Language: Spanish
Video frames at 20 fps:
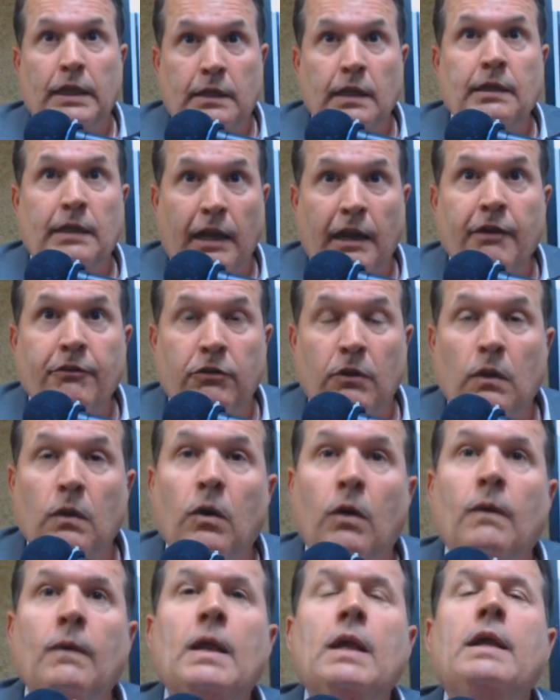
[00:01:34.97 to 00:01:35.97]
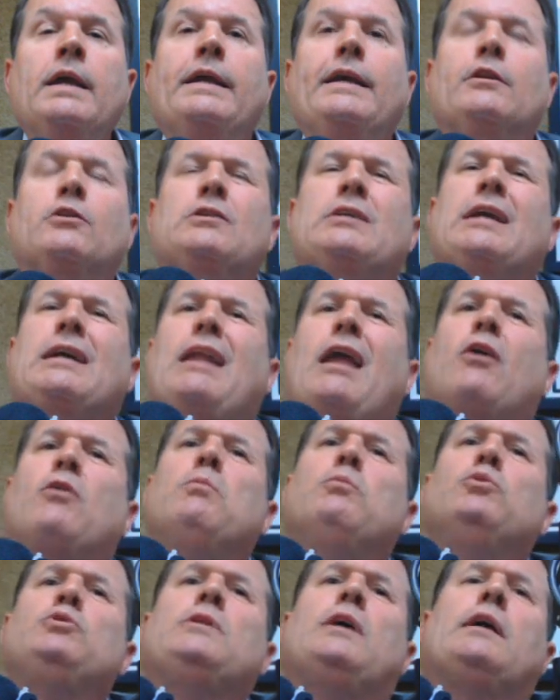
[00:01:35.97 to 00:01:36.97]
el teléfono, ¿no? Y entonces, claro,
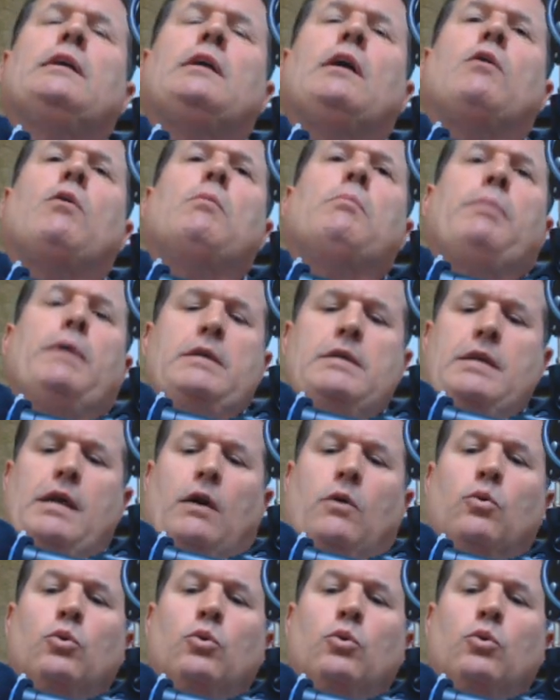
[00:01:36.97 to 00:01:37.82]
muchas de estas compañías